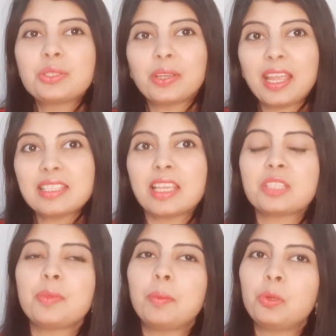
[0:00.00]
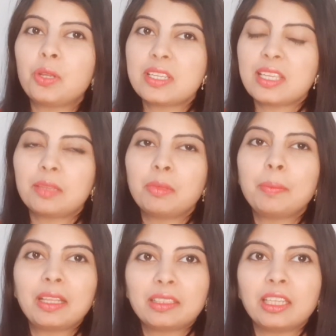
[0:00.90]
सो गाइज आज मैं आप लोगों के साथ
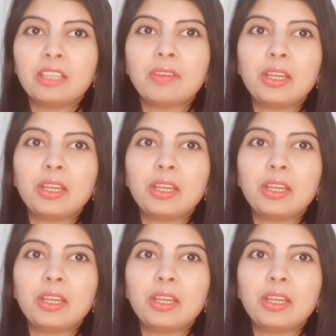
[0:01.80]
में बात करने